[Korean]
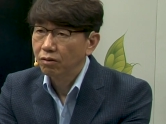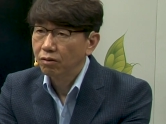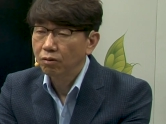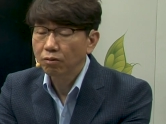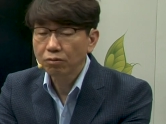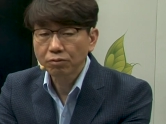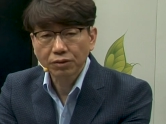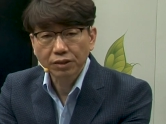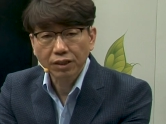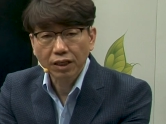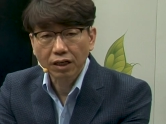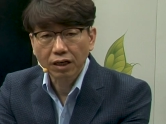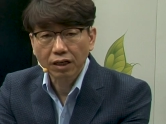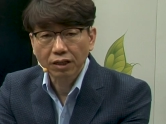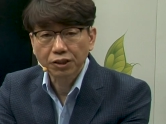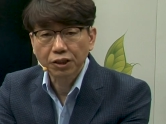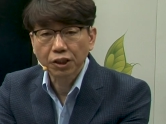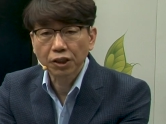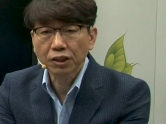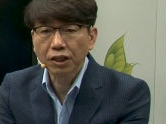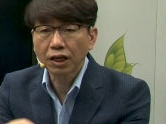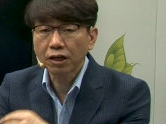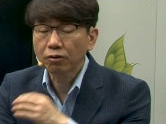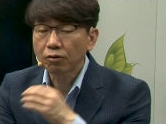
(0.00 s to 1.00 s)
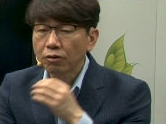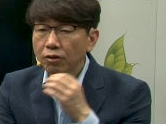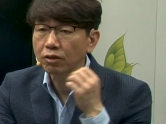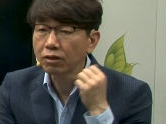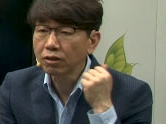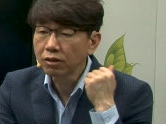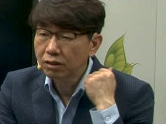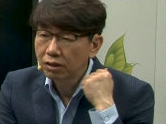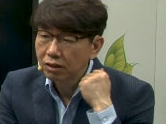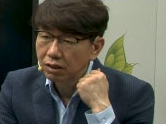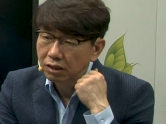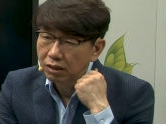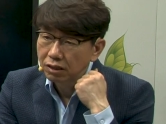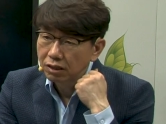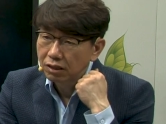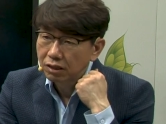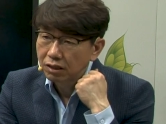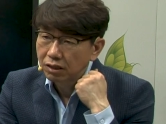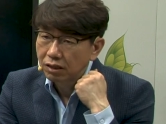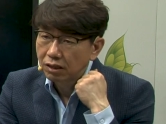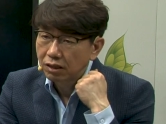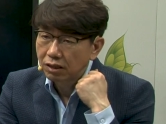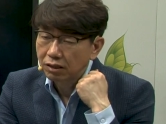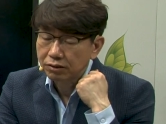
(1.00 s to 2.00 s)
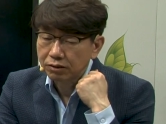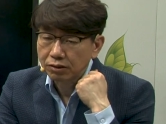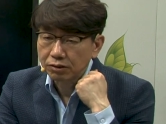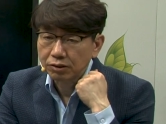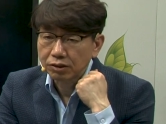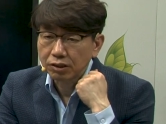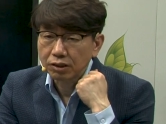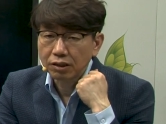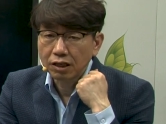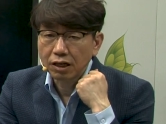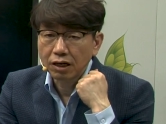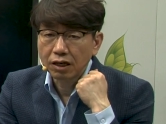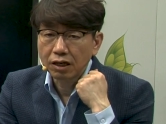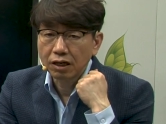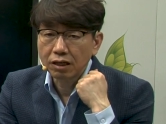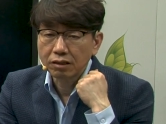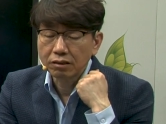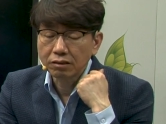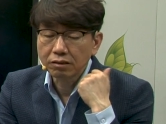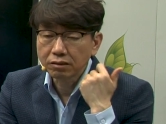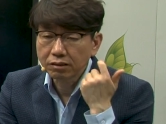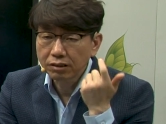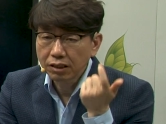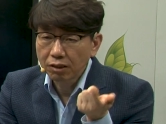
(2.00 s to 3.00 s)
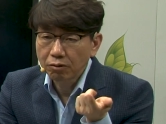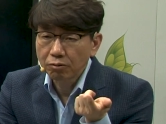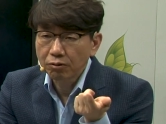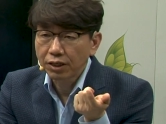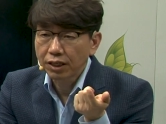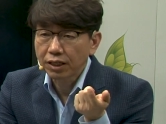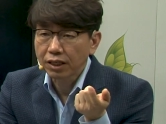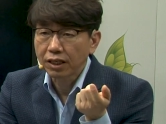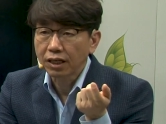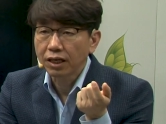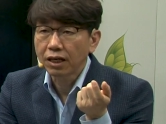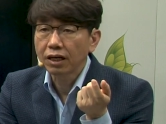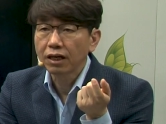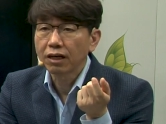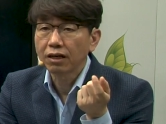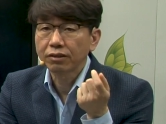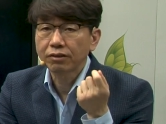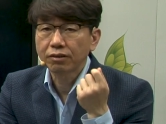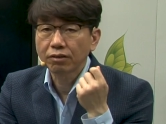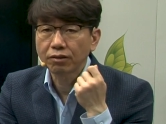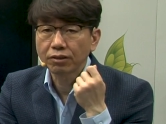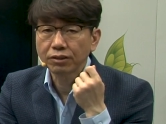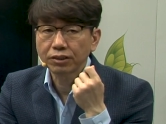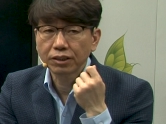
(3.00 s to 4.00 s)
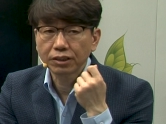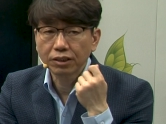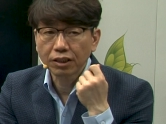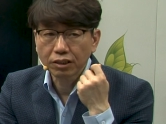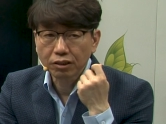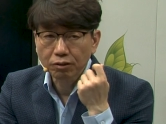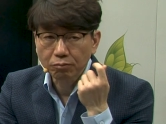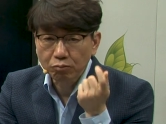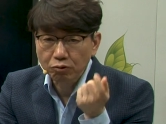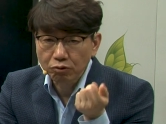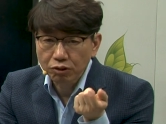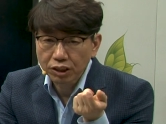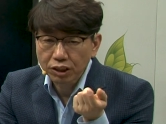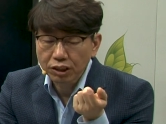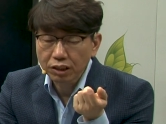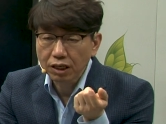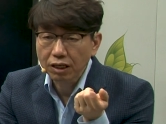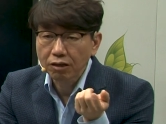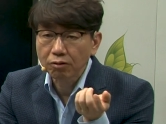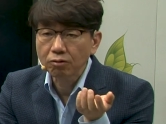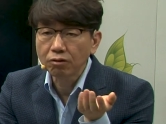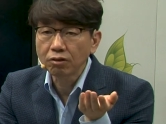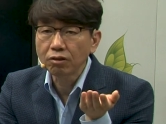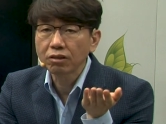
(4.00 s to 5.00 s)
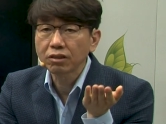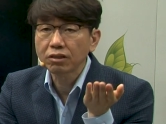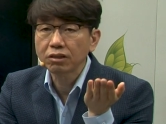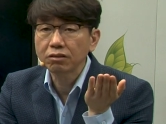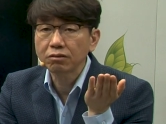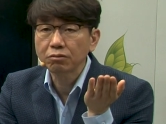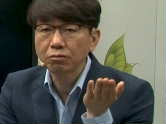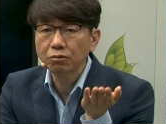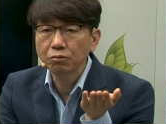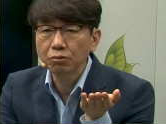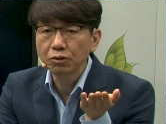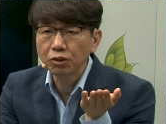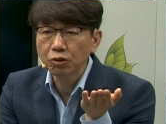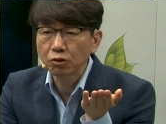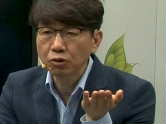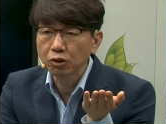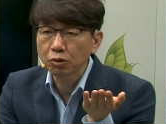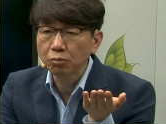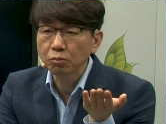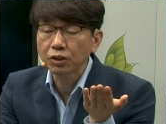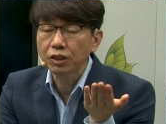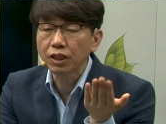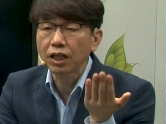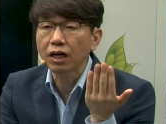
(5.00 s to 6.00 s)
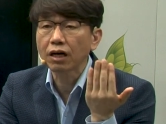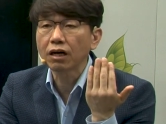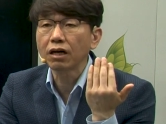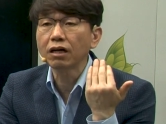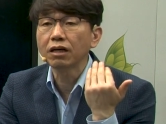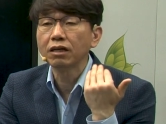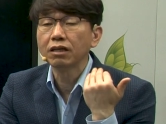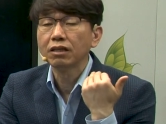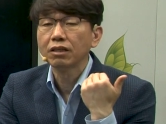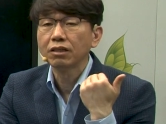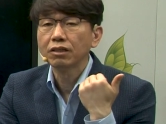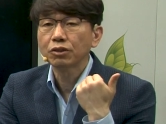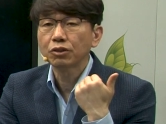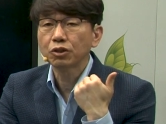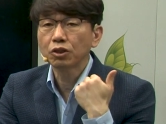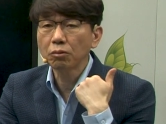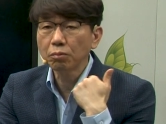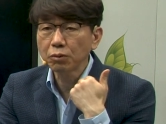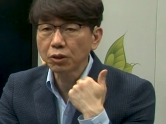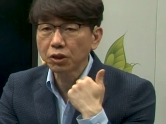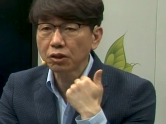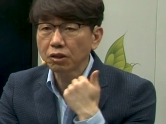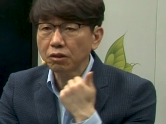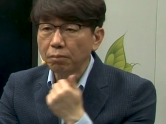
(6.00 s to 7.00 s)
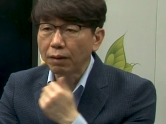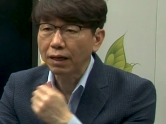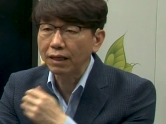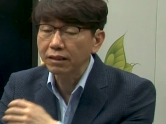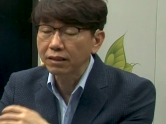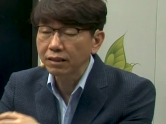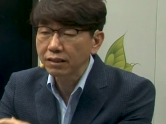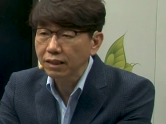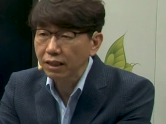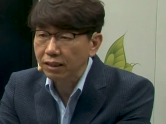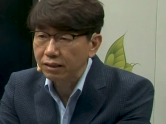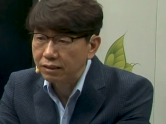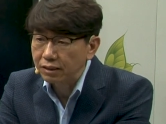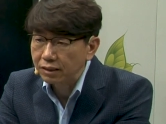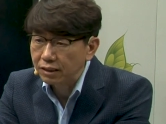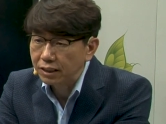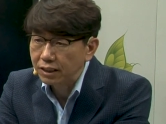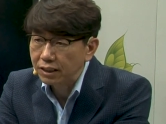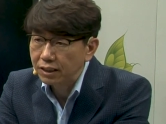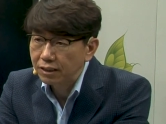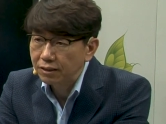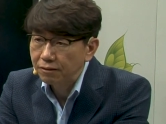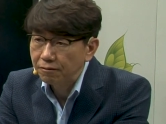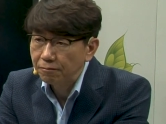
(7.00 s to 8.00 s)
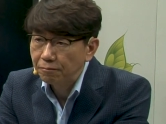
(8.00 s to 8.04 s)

혹은 내가 전화로 어떤 전화 응대원에게 어떤 것에 대해서 문의를 하고 그 문의원으로부터 내가 서비스를 받는다든지